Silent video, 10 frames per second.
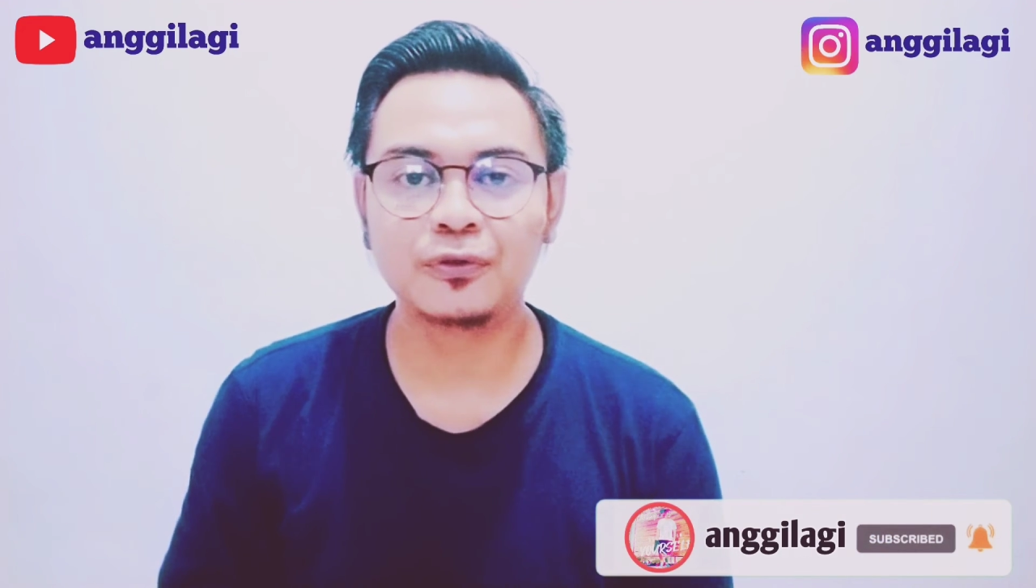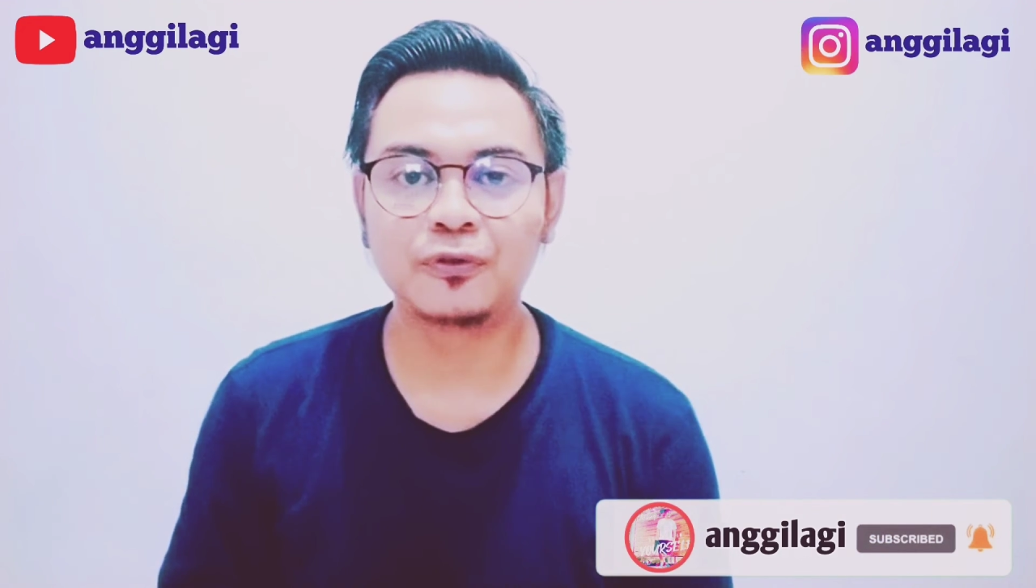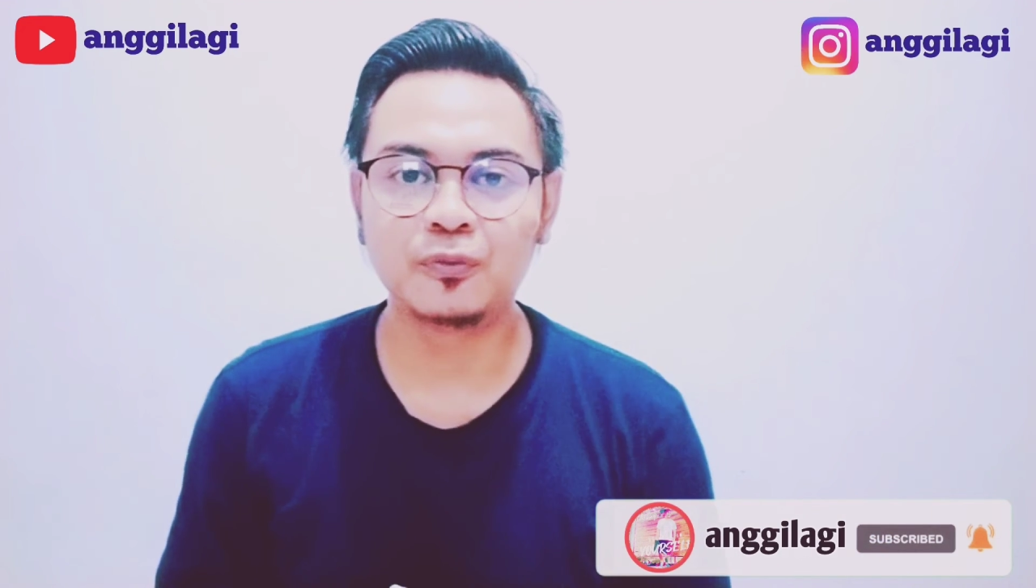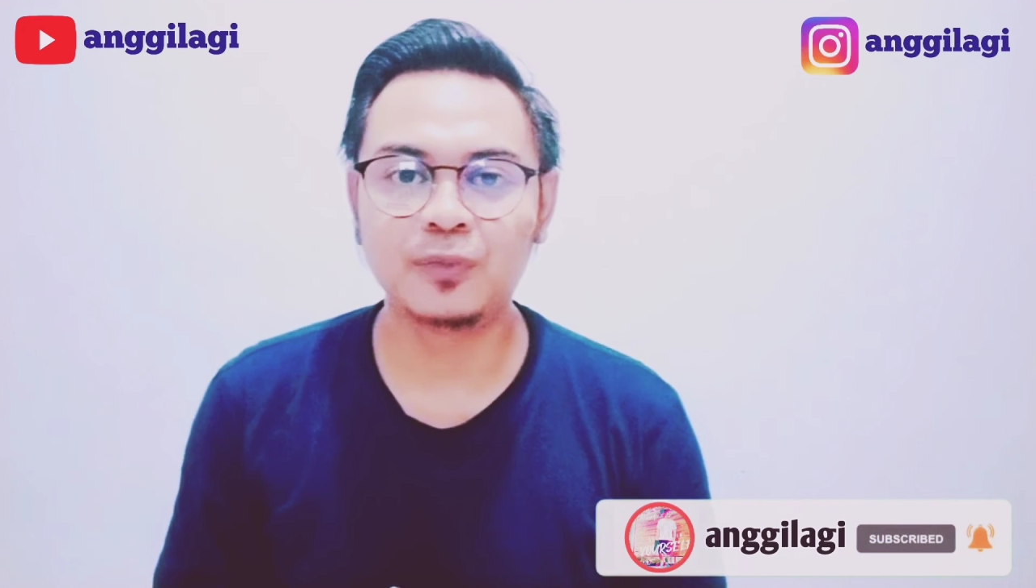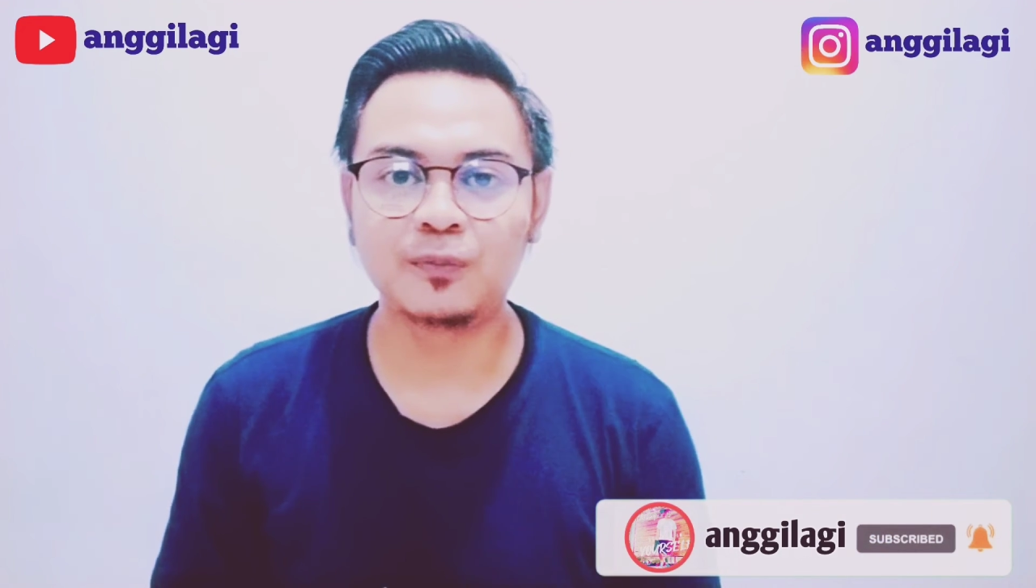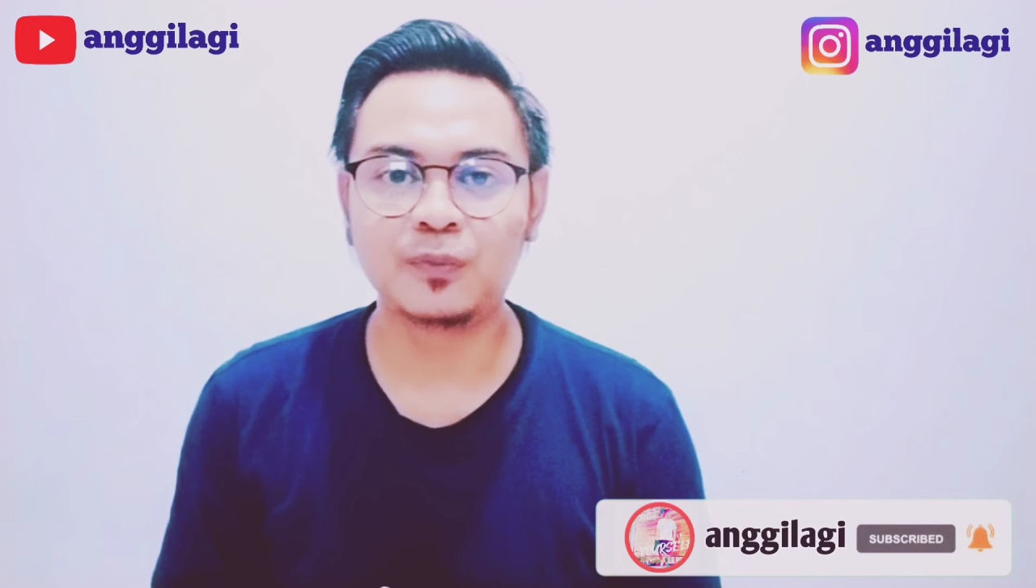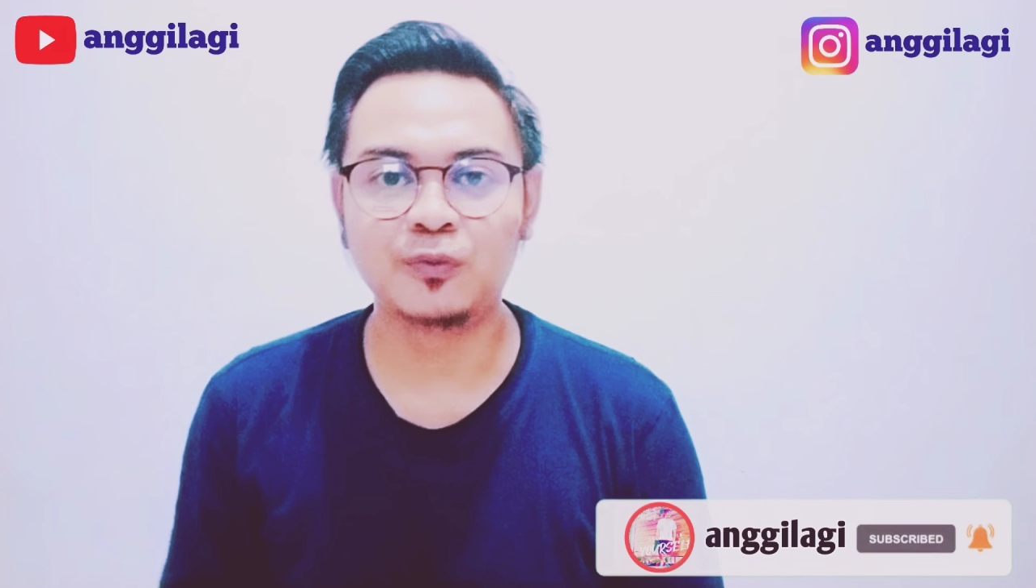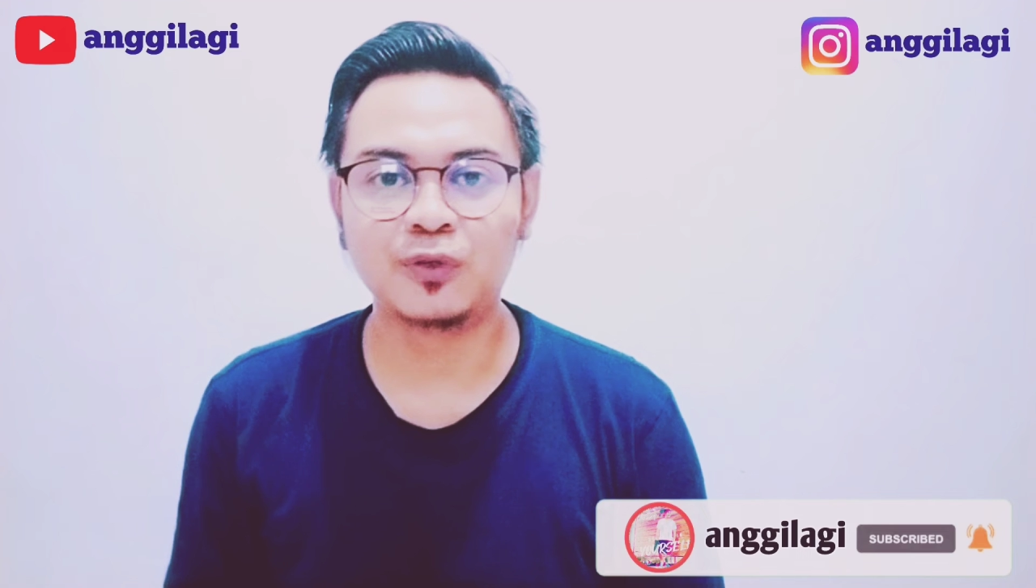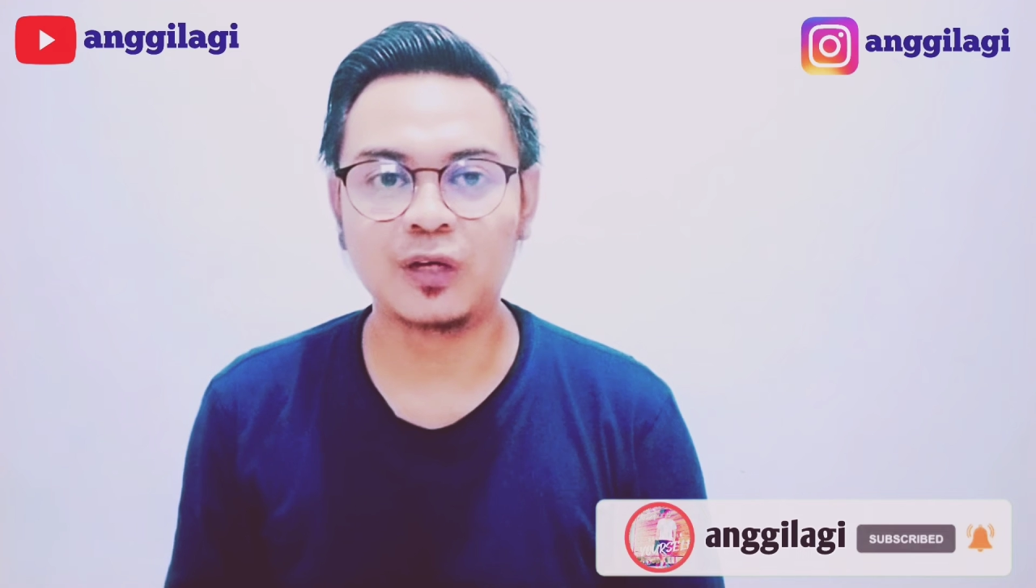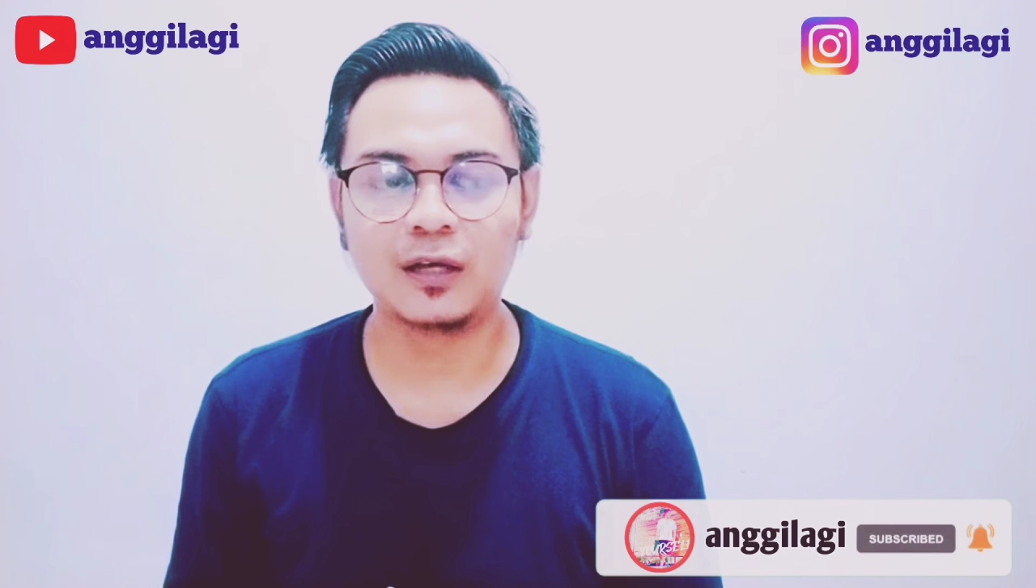youtuber
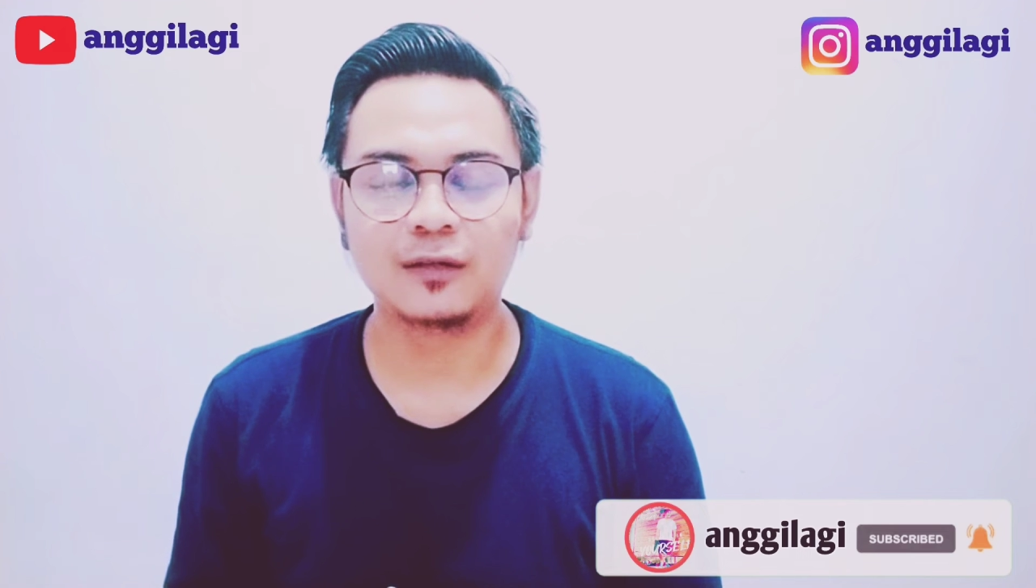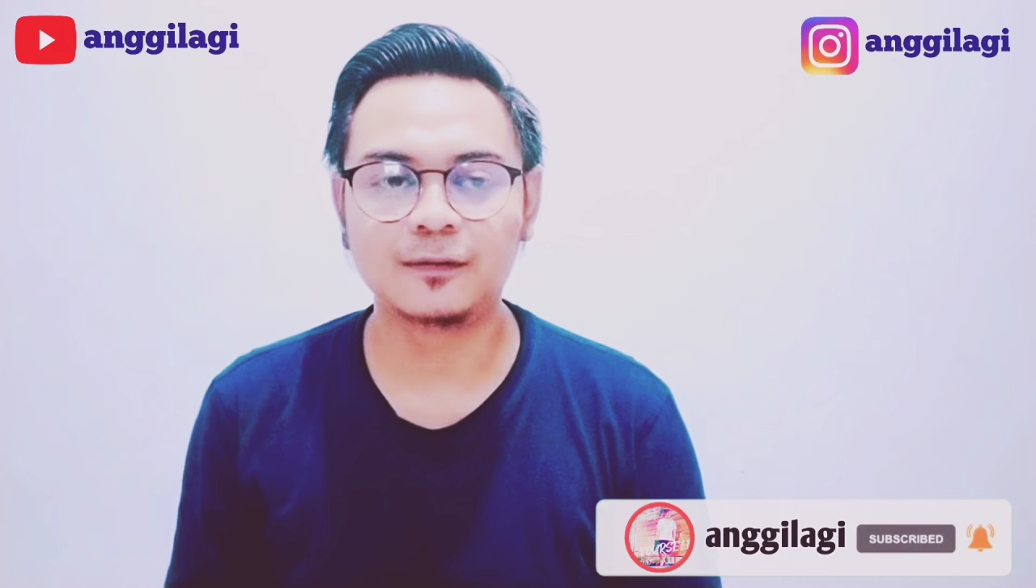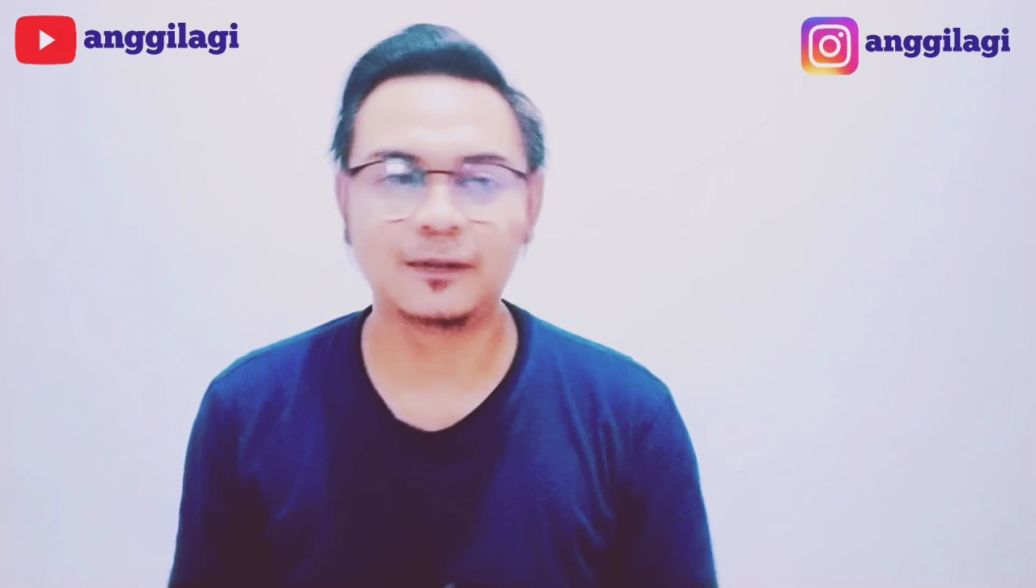pemula